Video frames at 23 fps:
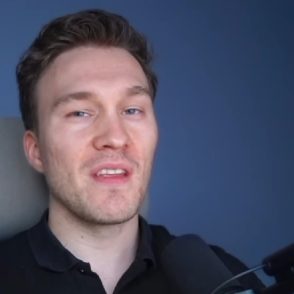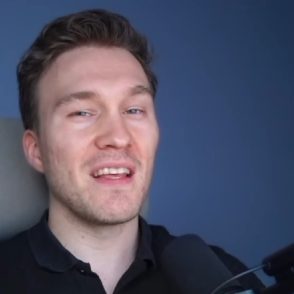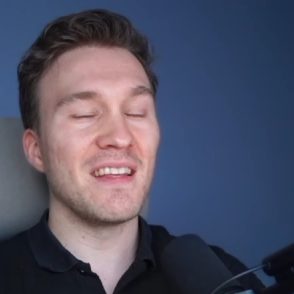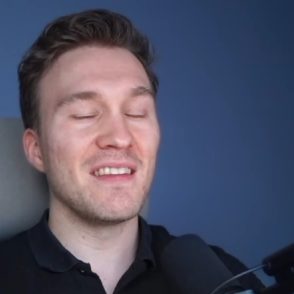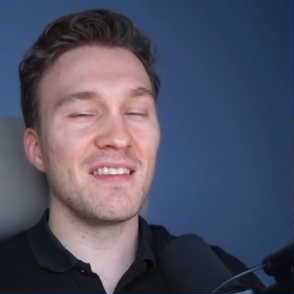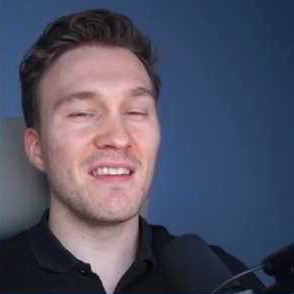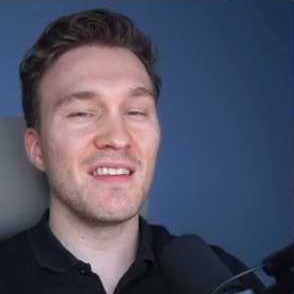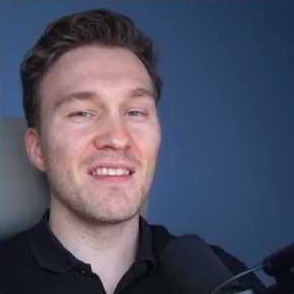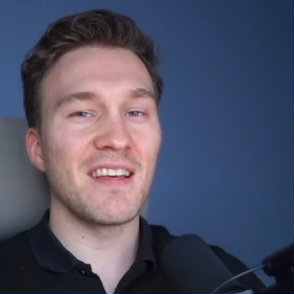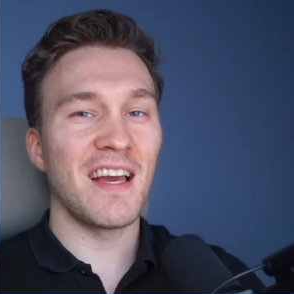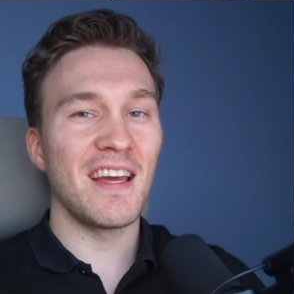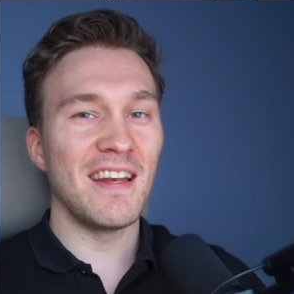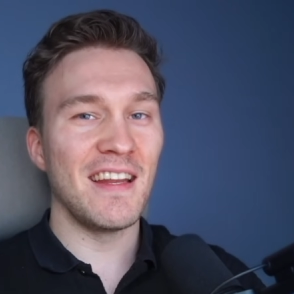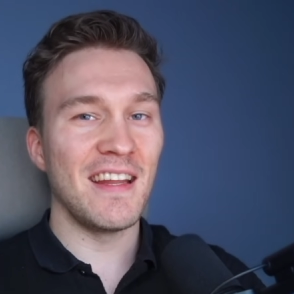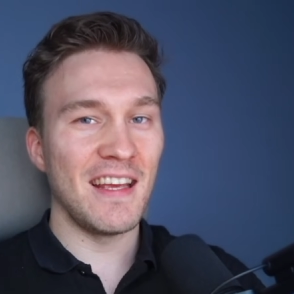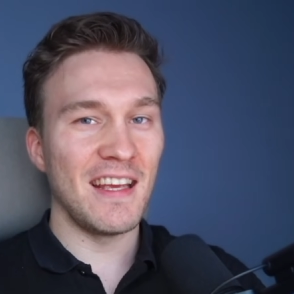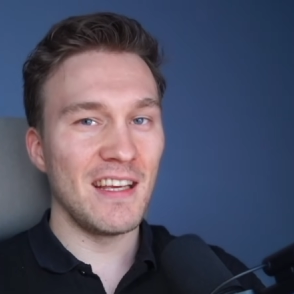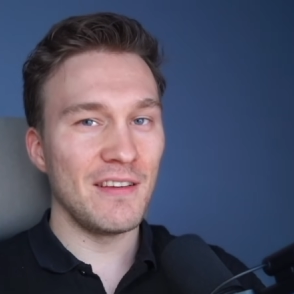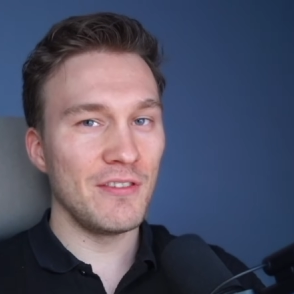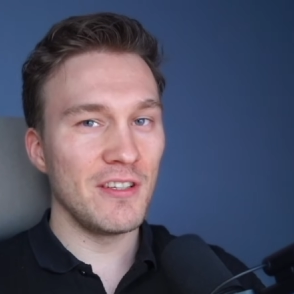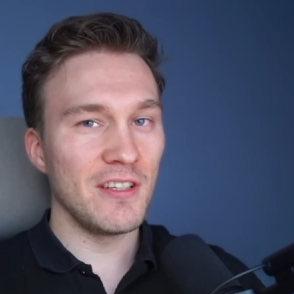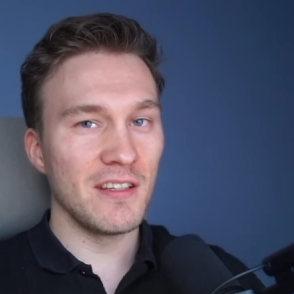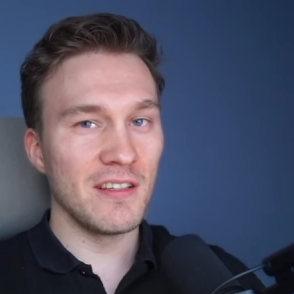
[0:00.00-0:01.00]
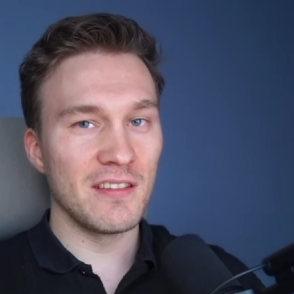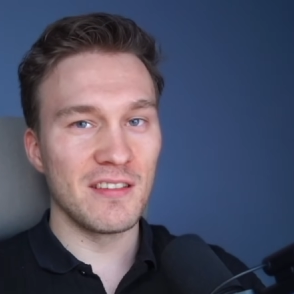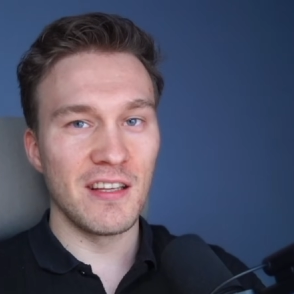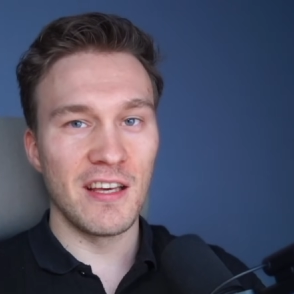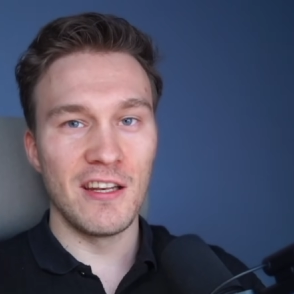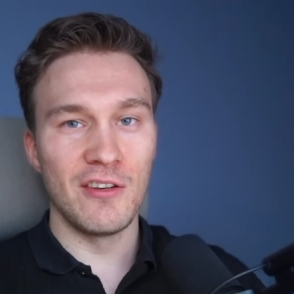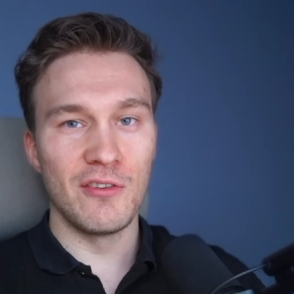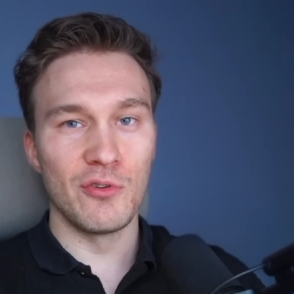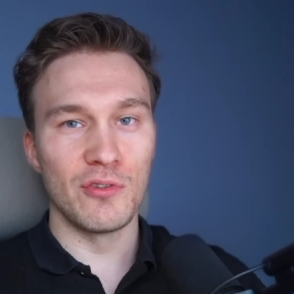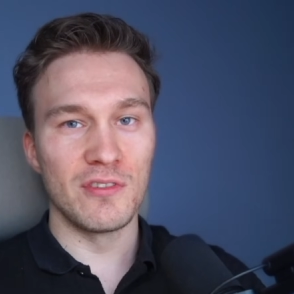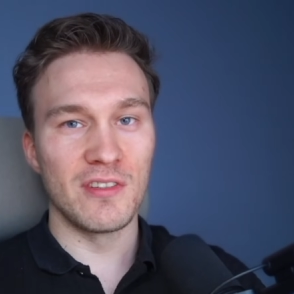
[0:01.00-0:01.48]
ist es ein ewiges
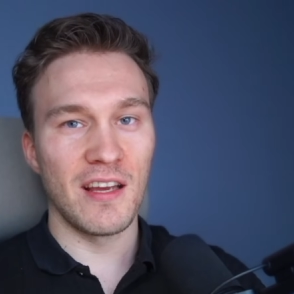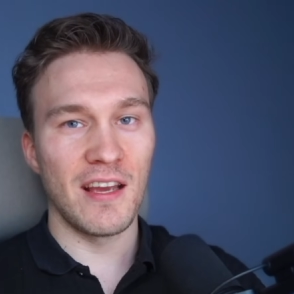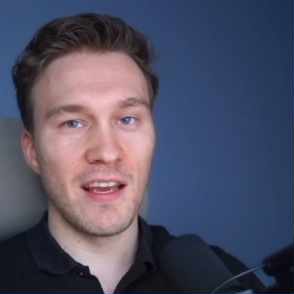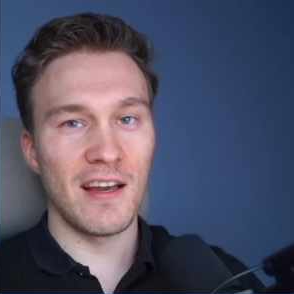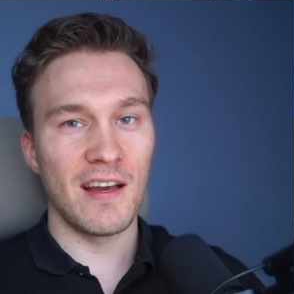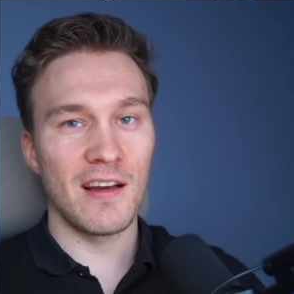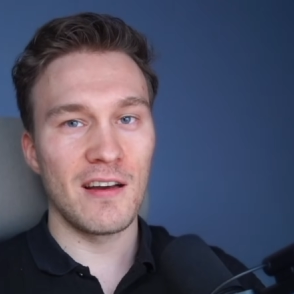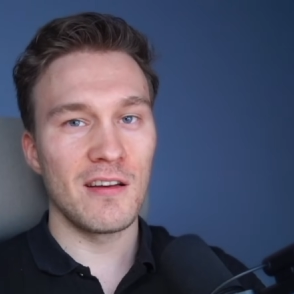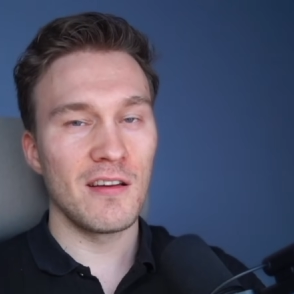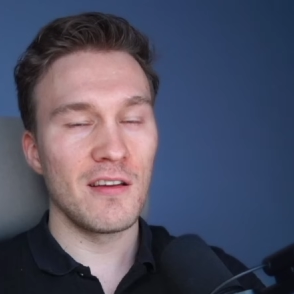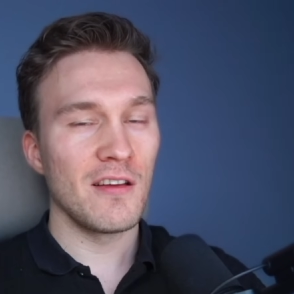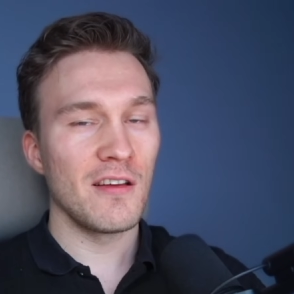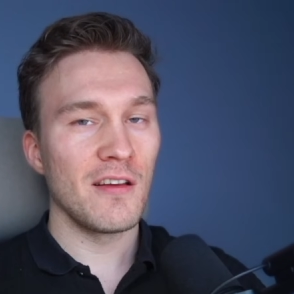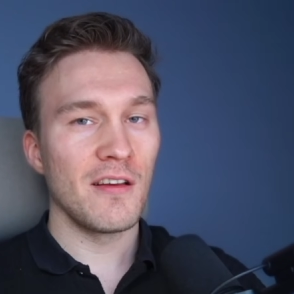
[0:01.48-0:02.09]
Hin und Her